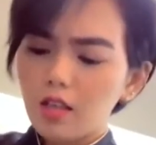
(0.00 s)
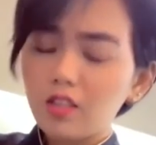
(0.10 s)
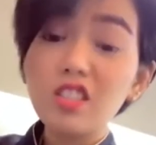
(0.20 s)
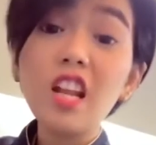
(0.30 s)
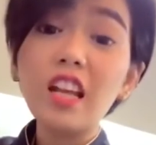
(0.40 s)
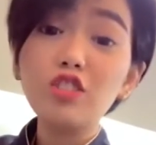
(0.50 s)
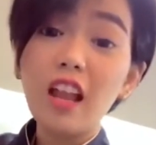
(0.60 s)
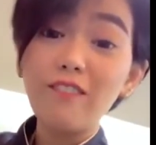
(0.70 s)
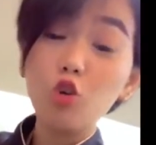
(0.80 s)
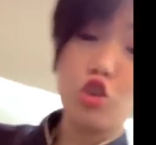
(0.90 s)
Sira na yung
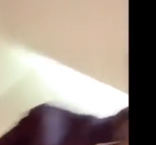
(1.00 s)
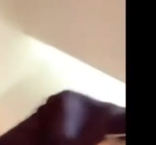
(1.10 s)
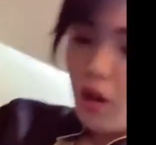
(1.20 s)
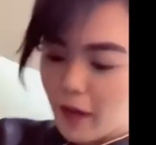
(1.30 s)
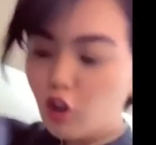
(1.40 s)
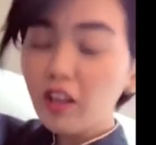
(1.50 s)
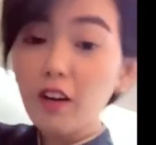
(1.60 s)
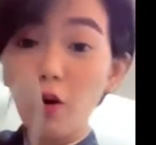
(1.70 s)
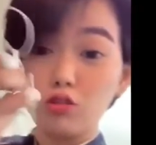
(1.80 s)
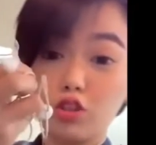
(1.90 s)
cellphone ko, pero yung
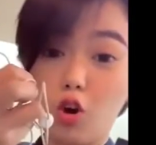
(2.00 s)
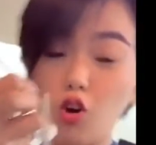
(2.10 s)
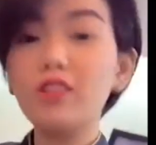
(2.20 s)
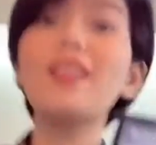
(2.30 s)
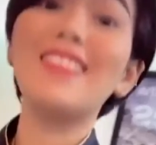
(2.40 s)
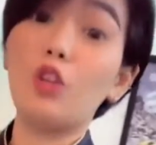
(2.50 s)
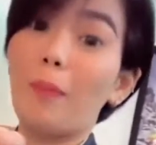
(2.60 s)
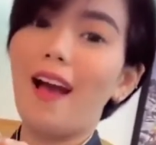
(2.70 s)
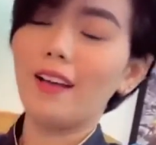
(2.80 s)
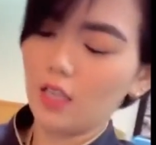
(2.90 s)
earphone ko
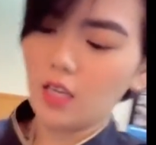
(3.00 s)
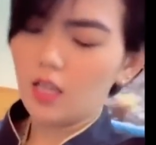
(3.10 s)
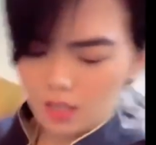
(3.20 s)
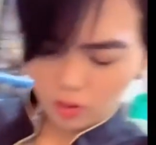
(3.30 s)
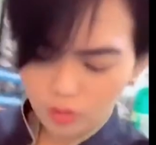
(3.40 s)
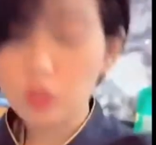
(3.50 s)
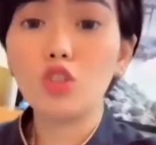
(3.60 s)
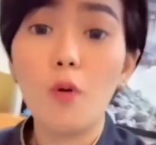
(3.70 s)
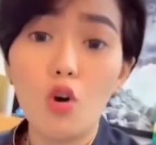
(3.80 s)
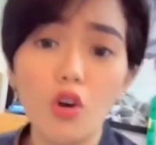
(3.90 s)
nandito pa.
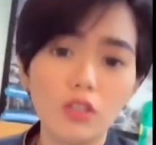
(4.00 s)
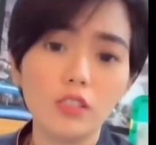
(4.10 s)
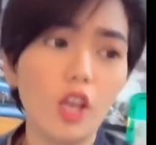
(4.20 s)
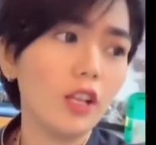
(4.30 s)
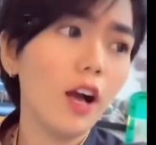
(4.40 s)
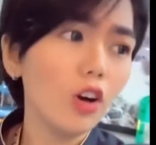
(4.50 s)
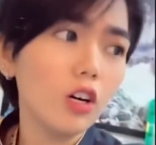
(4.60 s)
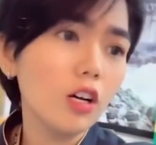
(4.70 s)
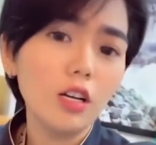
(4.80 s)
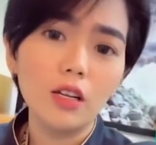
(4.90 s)
Gusto mo, sa'yo na lang ako?